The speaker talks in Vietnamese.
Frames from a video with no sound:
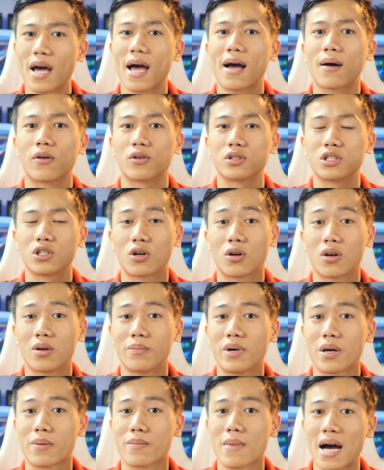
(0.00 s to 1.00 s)
đa của nó chỉ có là
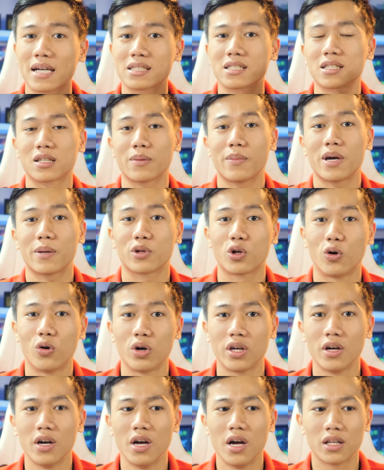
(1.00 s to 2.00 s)
13 cm mà
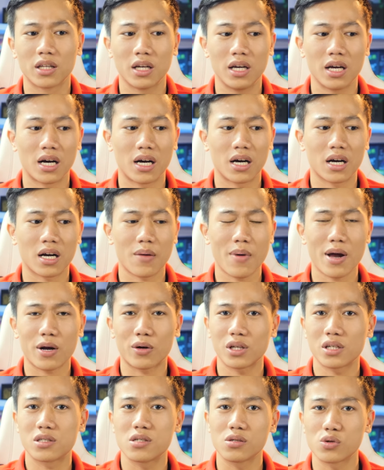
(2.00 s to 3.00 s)
thôi thì uh, các bạn
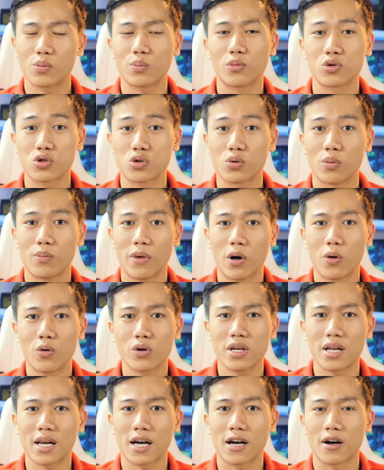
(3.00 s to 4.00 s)
có thể sử dụng một số mẫu
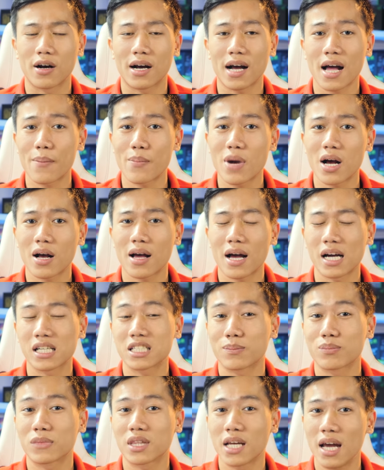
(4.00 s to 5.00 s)
như là Gamax
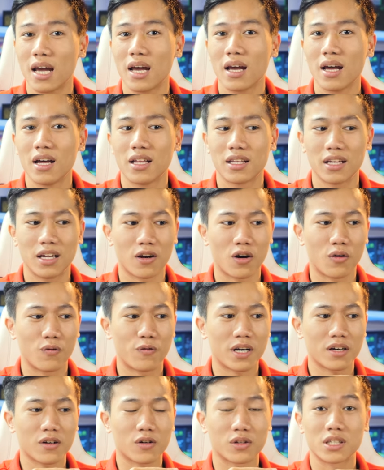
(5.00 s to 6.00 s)
200T thì nó
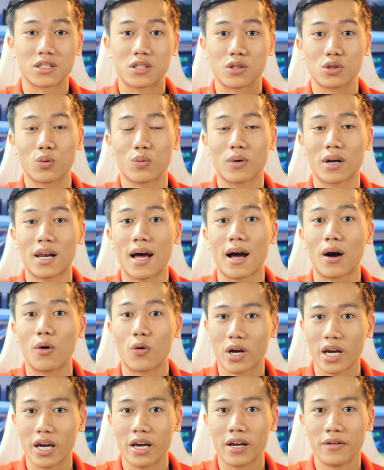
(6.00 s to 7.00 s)
vẫn có thể sử dụng là
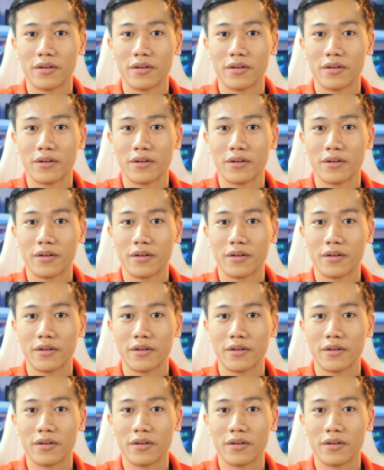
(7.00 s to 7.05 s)
ok